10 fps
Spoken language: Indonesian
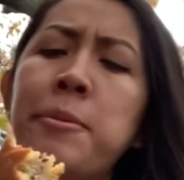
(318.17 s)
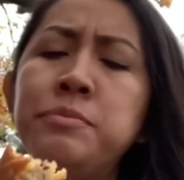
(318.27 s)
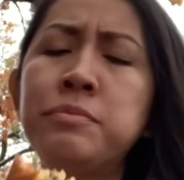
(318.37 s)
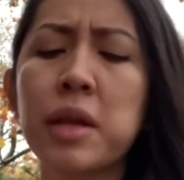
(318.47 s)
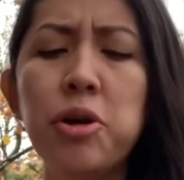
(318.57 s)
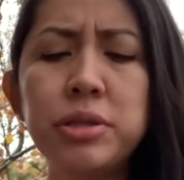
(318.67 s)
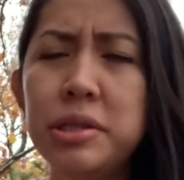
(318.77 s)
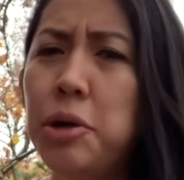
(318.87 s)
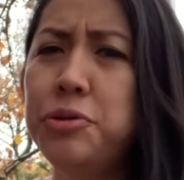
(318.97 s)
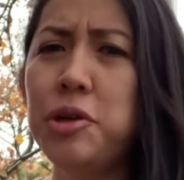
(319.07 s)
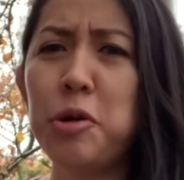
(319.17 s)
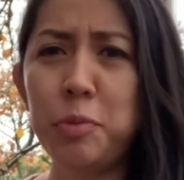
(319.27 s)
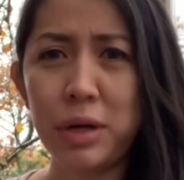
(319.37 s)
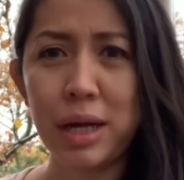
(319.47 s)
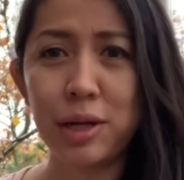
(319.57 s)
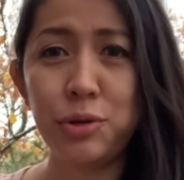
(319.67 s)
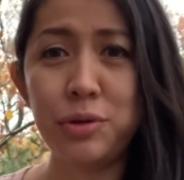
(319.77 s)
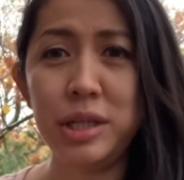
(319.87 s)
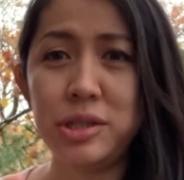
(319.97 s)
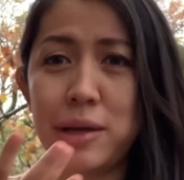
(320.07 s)
Nggak usah jauh-jauh pulang ke
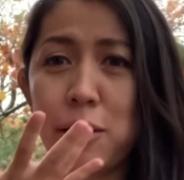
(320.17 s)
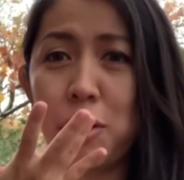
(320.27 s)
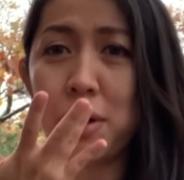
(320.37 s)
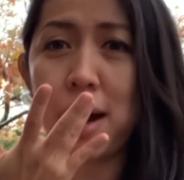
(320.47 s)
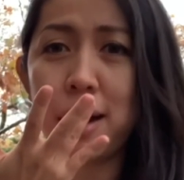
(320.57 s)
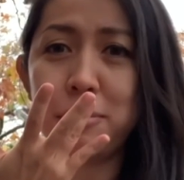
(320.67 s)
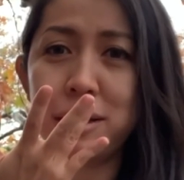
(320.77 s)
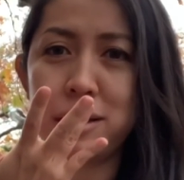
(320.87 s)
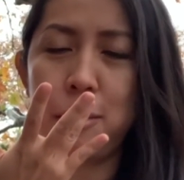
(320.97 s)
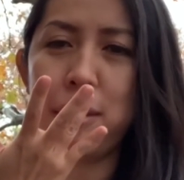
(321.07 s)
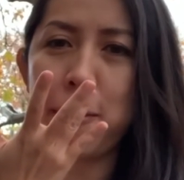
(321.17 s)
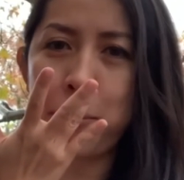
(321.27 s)
Indonesia kalau kangen martabak.